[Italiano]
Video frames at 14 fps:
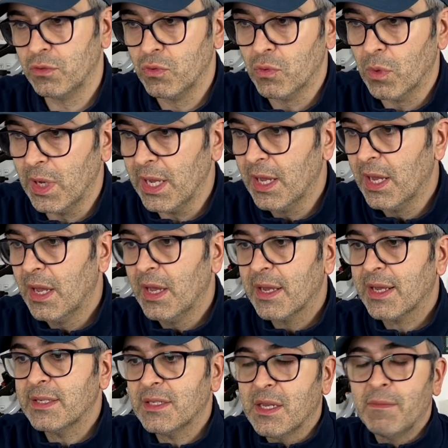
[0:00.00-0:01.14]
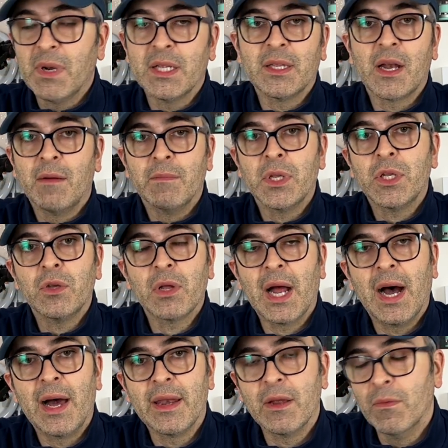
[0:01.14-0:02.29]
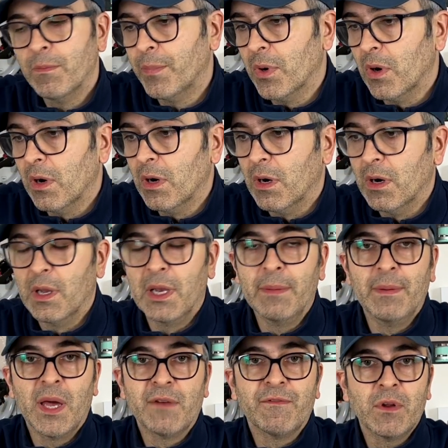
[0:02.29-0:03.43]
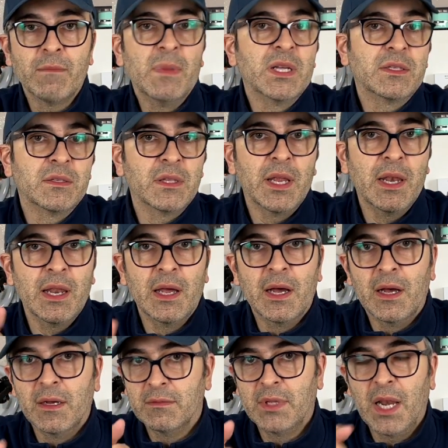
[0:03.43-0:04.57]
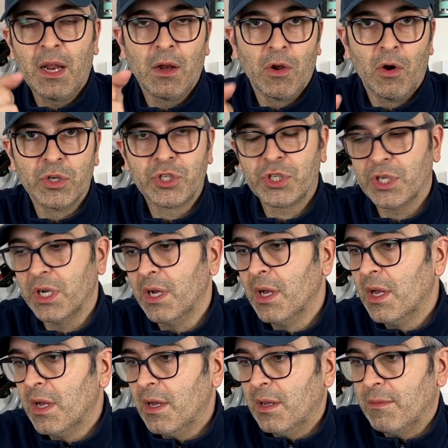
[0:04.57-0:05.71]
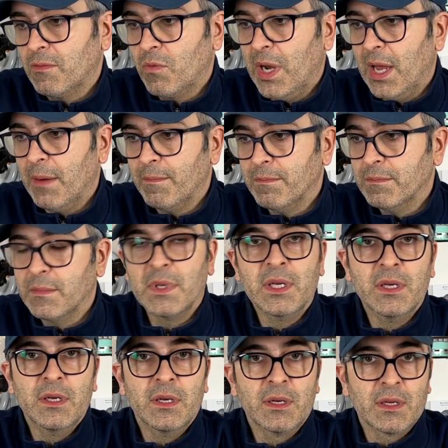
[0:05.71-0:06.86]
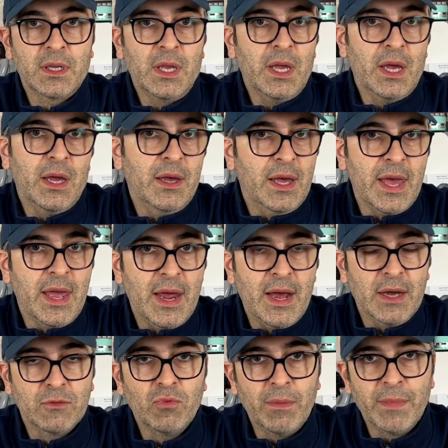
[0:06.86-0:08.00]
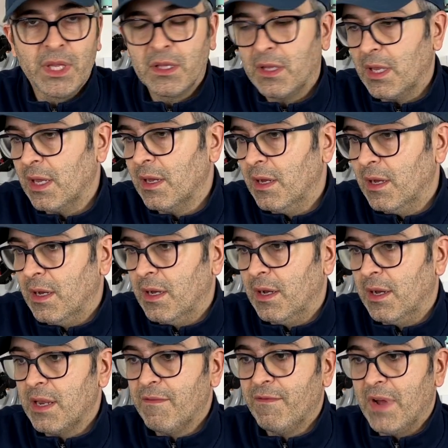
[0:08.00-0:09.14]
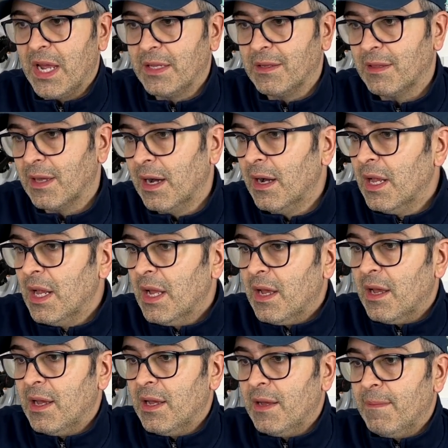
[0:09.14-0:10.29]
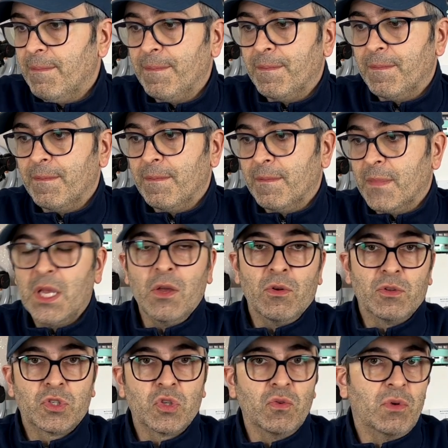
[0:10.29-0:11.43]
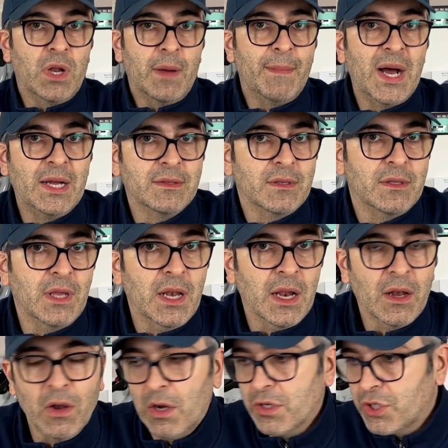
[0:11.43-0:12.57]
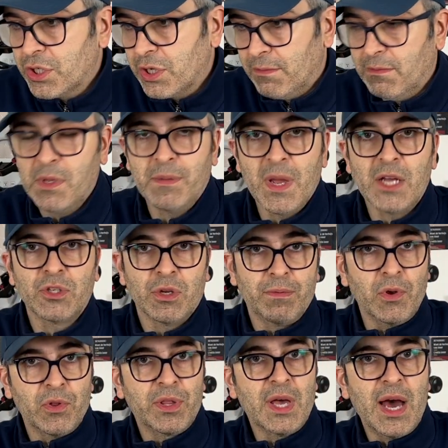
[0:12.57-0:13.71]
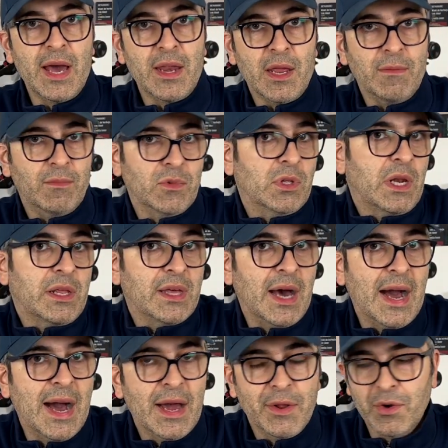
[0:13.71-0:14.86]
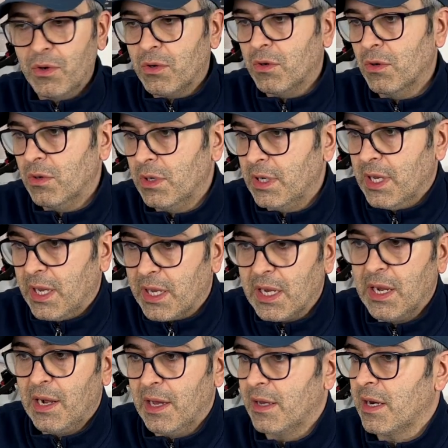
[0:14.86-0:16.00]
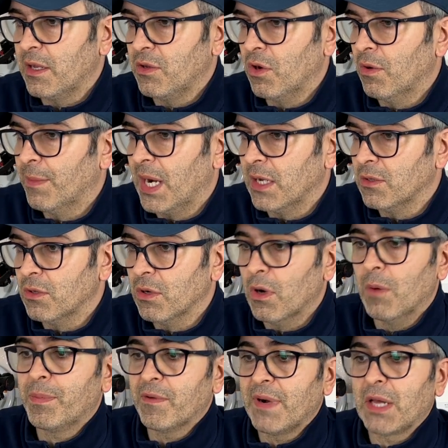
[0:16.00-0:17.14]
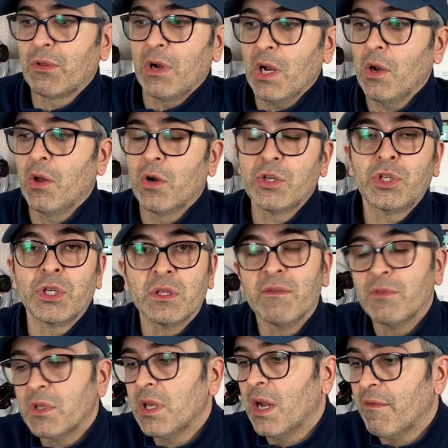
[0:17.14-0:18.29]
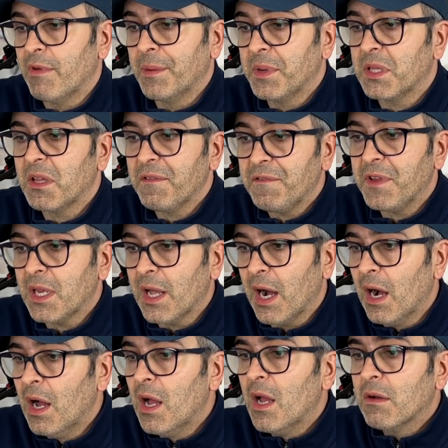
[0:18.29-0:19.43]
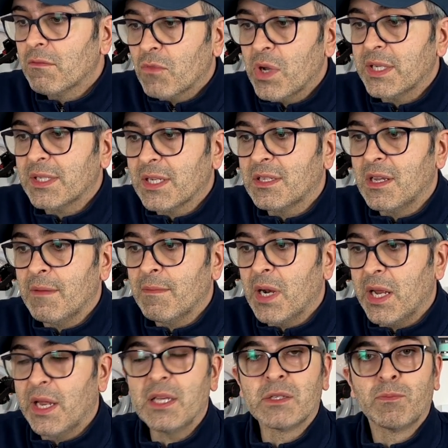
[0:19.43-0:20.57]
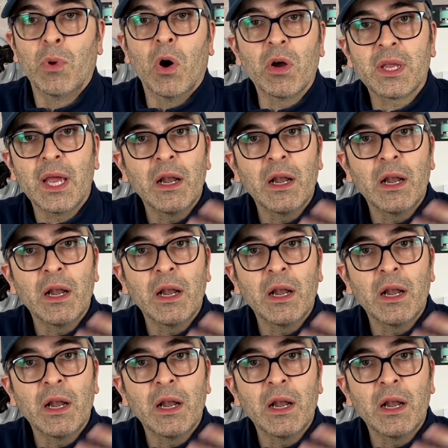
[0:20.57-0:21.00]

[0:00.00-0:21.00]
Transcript: 2 che sembra andare a migliorare un po' le performance del, della cloche, quella eh, che è attualmente eh, in vendita. Ehm, io non sono un amante della Losh, mi piace pilotare in modalità Arro con il radiocomando. Ho provato la Losh e devo dire è veramente figa, questa sembra che sblocchi